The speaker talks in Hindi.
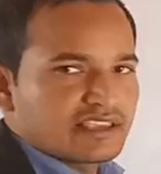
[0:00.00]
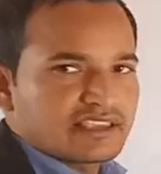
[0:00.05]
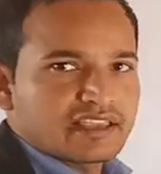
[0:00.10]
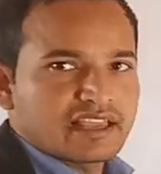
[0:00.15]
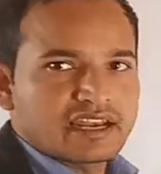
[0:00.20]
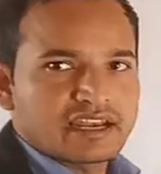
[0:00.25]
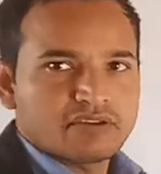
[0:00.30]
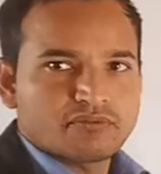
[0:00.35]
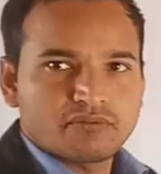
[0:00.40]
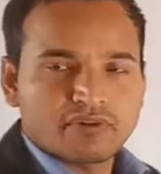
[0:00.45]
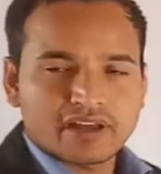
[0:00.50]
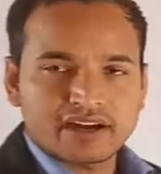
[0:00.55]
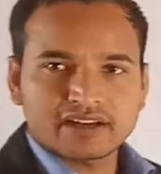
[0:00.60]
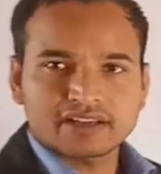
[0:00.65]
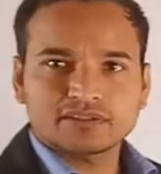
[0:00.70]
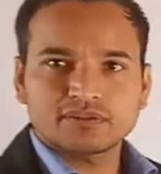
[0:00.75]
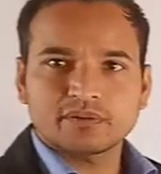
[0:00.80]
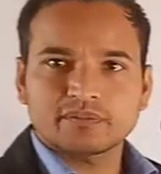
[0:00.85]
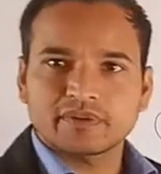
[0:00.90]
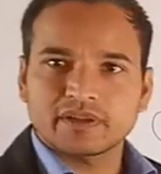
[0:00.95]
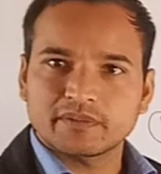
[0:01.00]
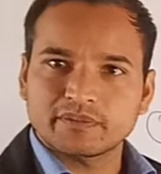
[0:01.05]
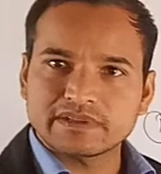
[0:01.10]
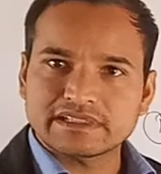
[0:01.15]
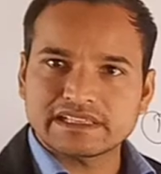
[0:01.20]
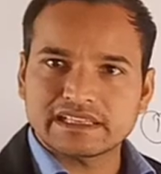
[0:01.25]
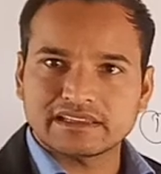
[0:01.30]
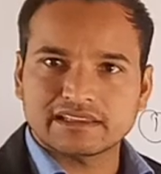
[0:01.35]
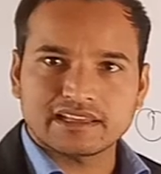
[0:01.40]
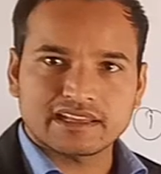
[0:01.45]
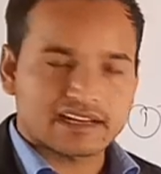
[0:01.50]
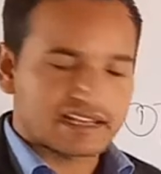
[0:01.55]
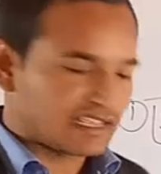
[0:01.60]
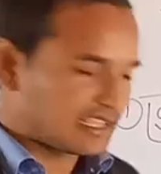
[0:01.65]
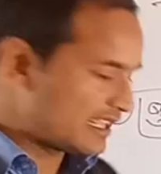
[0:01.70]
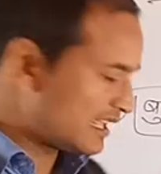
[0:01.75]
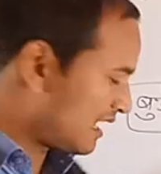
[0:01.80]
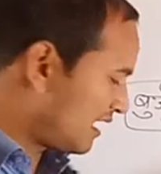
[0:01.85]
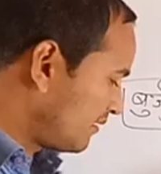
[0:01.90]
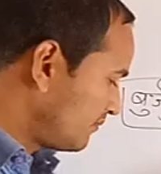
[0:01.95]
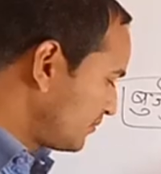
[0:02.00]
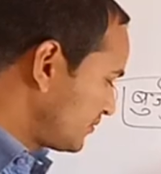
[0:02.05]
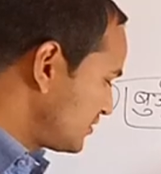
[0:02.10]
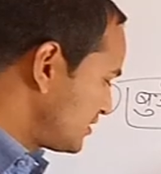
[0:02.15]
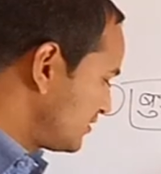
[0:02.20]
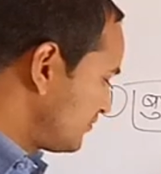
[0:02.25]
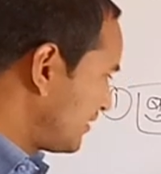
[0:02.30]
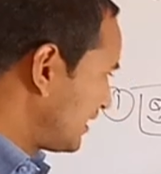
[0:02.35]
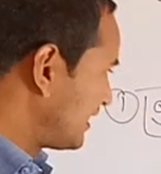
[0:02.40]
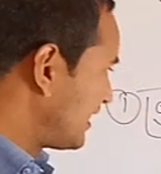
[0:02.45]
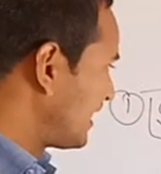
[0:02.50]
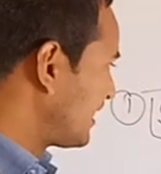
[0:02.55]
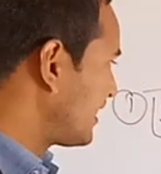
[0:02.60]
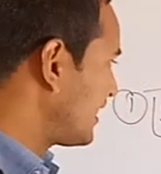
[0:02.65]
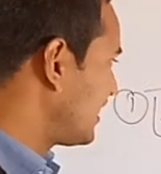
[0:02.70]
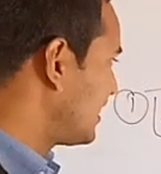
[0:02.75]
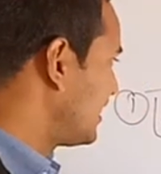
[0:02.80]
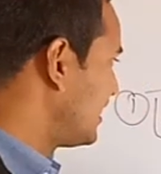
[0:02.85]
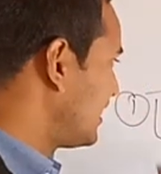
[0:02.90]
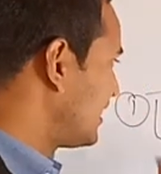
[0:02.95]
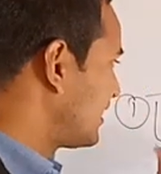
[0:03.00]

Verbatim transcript: यानी वर्ग तो फिर भी चलते रहे यहाँ पूंजीवाद आ गया